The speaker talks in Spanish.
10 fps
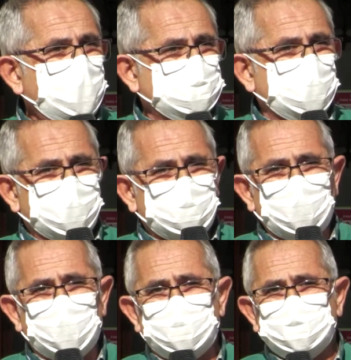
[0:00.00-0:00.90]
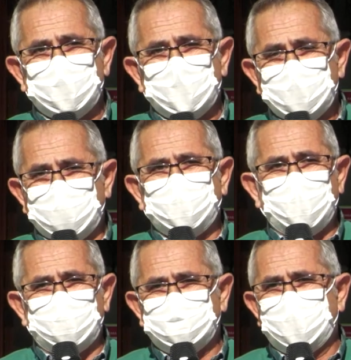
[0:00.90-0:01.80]
y sobre todo
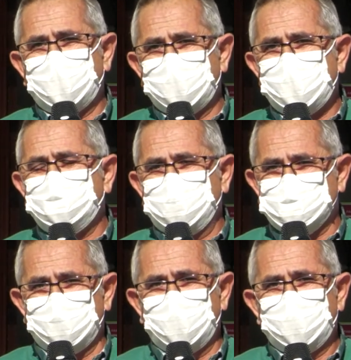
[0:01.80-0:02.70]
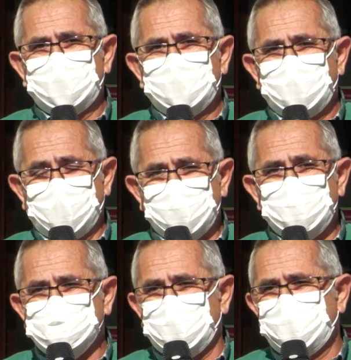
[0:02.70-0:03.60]
criminalizar a aquellas personas,
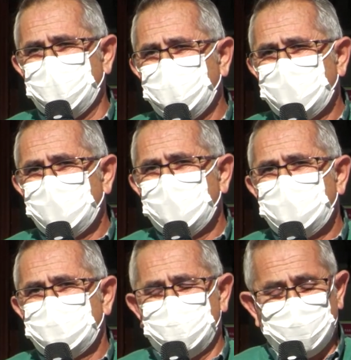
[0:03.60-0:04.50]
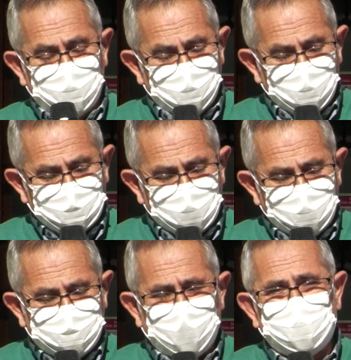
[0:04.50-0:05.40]
aquellos hombres que
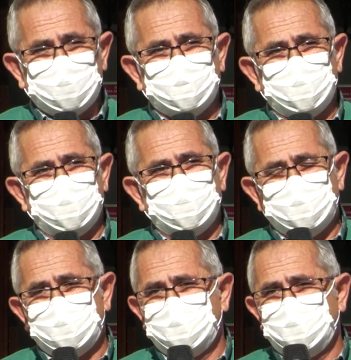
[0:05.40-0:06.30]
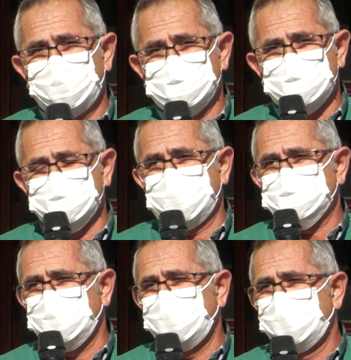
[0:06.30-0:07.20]
utilizan su
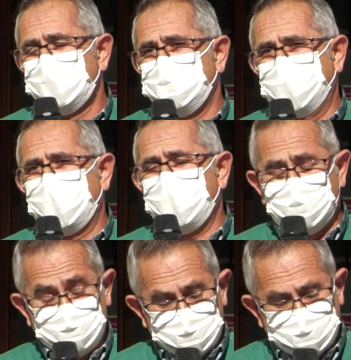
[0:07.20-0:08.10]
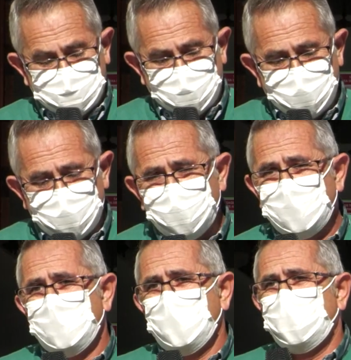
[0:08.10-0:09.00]
sexo para
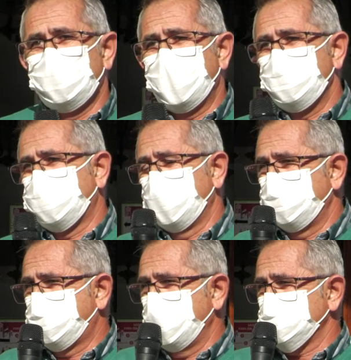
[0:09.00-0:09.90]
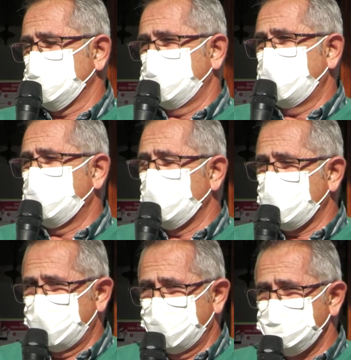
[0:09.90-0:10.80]
tener una influencia sobre las
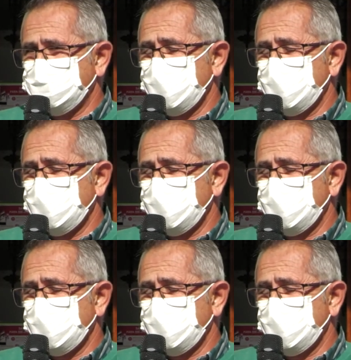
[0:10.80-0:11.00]
mujeres.